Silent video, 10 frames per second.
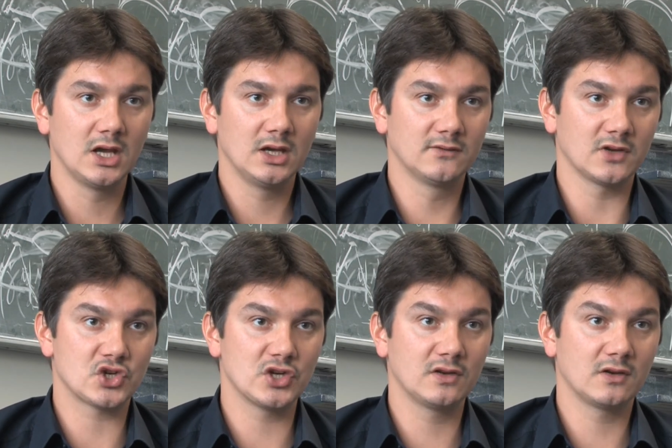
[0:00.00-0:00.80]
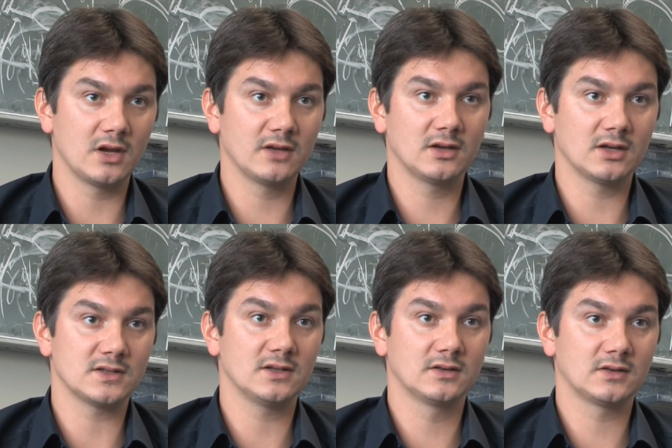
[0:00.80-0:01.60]
in verschiedenen Ländern
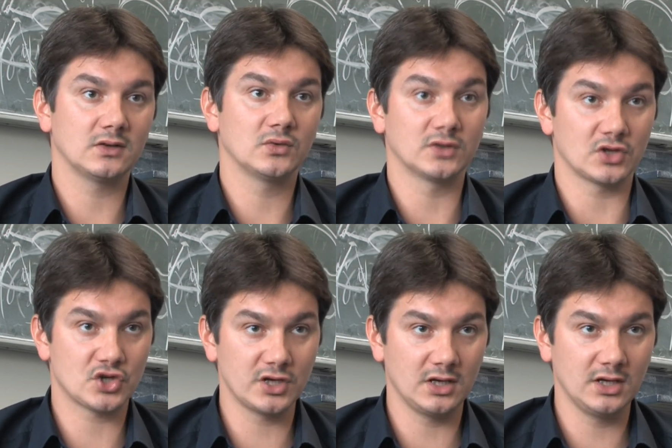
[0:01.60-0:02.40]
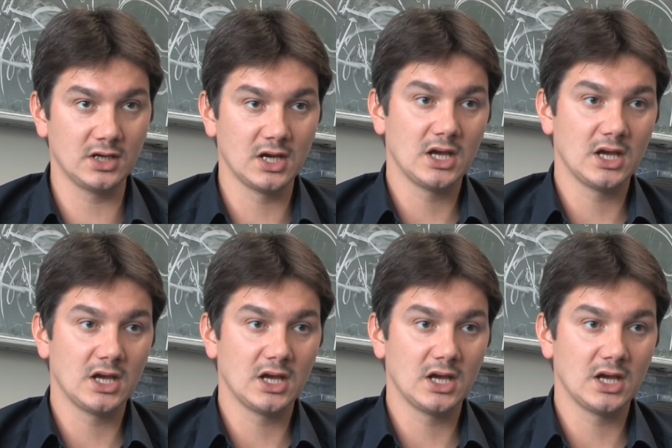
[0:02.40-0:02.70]
sind unterschiedlich.